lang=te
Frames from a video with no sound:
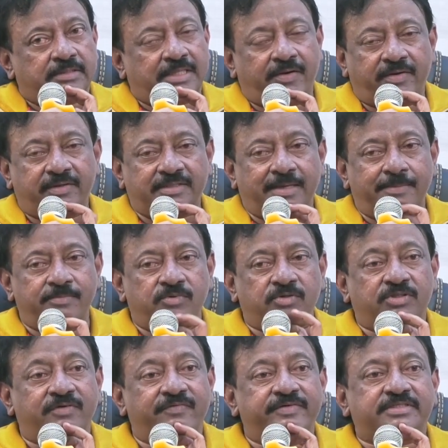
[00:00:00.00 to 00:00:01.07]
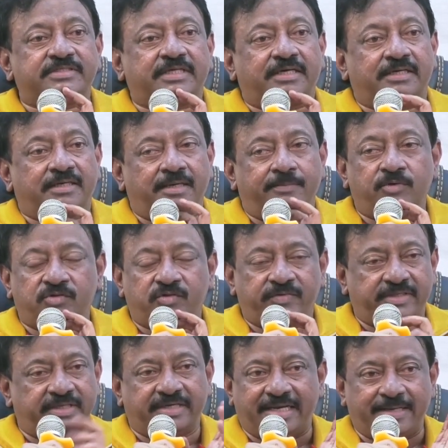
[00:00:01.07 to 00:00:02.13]
తర్వాత అమృతం ఇస్తా
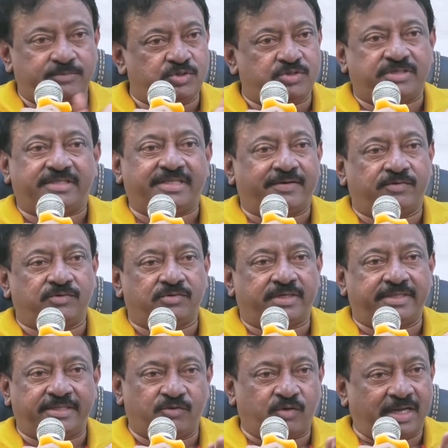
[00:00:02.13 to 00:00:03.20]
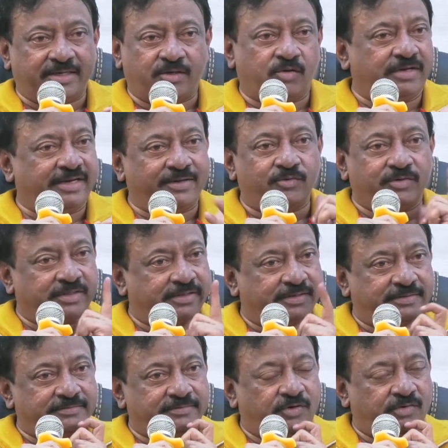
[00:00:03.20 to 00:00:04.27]
అమృతం అయితే గ్రేప్ జ్యూస్ అయితే అవ్వదు అదేదో ఆల్కహాల్ అయి
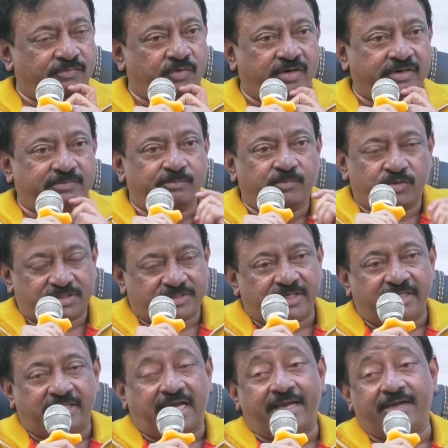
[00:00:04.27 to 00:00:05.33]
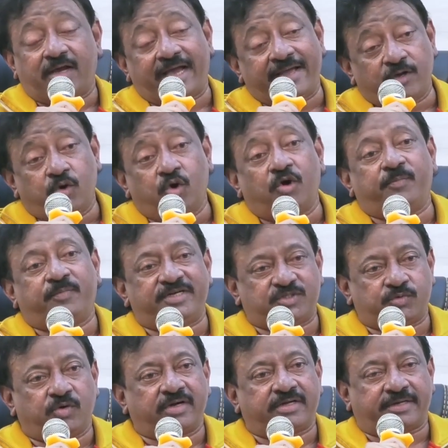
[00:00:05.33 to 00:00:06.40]
ఉంటుంది మోస్ట్లీ ఐ ఐ హోప్
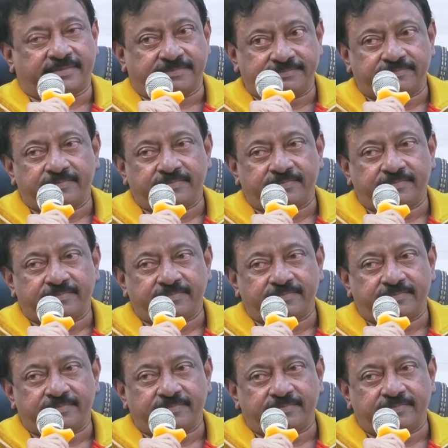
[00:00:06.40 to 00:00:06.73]
ఇట్స్ వోడ్కా